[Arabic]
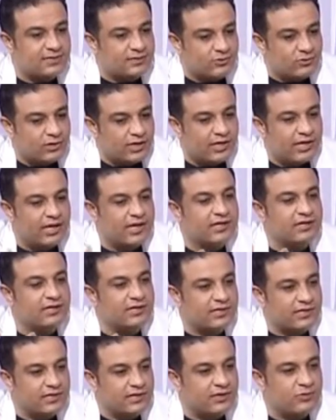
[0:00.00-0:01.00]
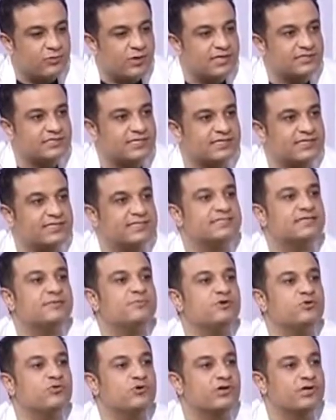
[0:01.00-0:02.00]
يوجهك للخير وعايزك
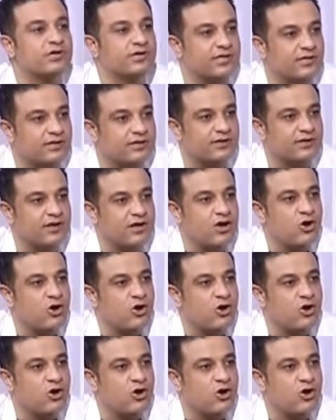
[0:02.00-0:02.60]
تكسب من وراه خير